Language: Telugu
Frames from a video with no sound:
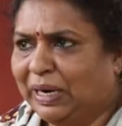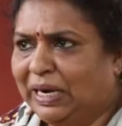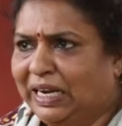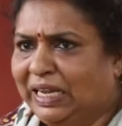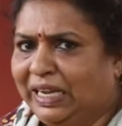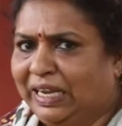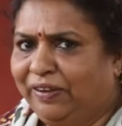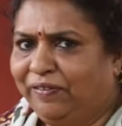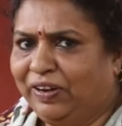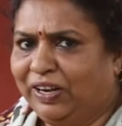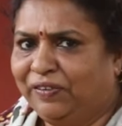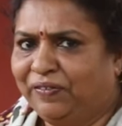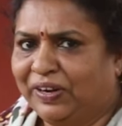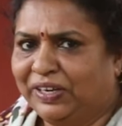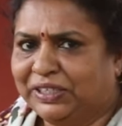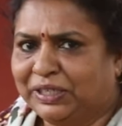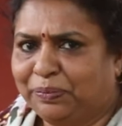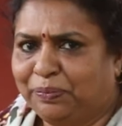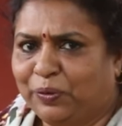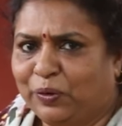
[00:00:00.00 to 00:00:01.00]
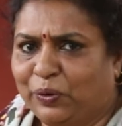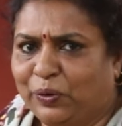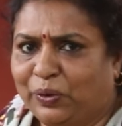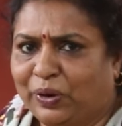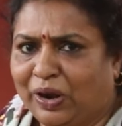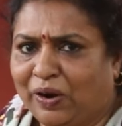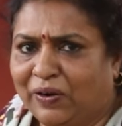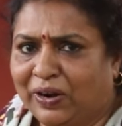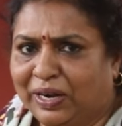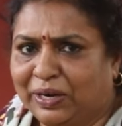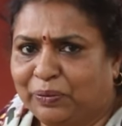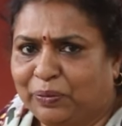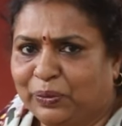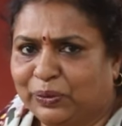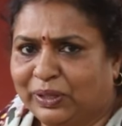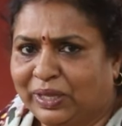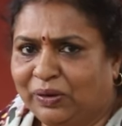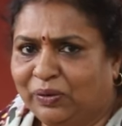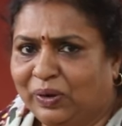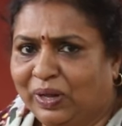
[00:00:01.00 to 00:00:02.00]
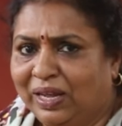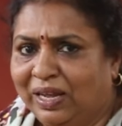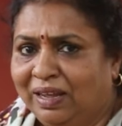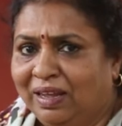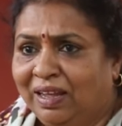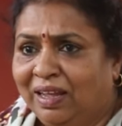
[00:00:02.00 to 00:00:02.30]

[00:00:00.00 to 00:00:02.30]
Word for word: మళ్ళీ ఈవినింగ్ ఫ్రెష్ అప్ కావడానికి పోతే కూడా